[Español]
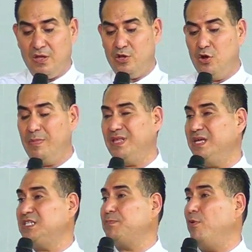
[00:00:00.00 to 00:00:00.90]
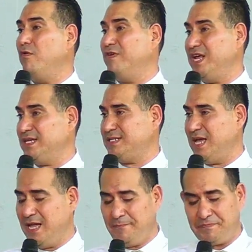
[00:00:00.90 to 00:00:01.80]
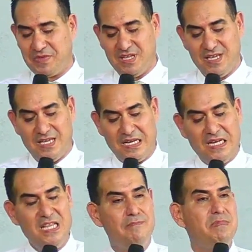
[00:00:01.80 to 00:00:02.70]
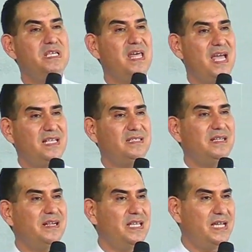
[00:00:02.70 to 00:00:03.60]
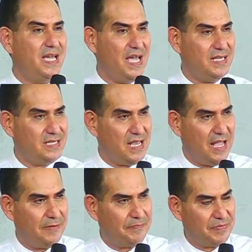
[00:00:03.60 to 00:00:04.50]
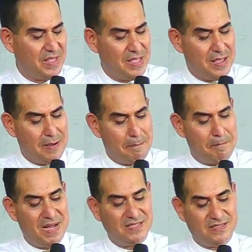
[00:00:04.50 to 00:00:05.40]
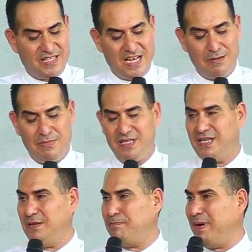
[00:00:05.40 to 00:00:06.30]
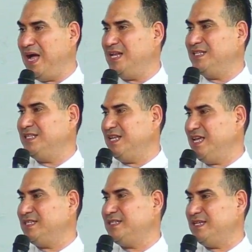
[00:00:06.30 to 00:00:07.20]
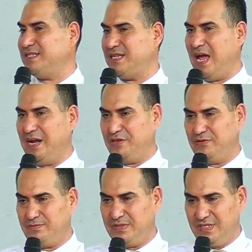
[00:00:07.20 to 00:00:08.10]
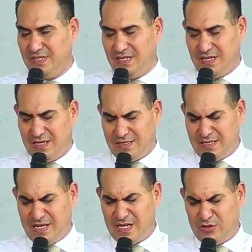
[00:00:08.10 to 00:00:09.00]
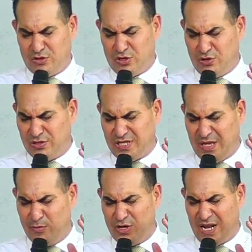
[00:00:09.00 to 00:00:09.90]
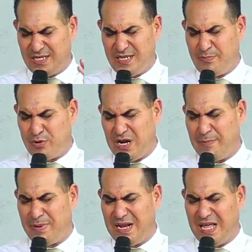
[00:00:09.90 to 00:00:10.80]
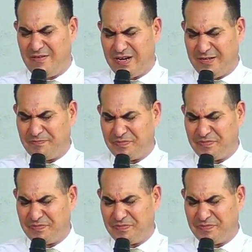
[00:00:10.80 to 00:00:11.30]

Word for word: No me des pobreza, ni me des riqueza. Mantelme del pan necesario. Cierra tus ojos. Te damos gracias por la palabra.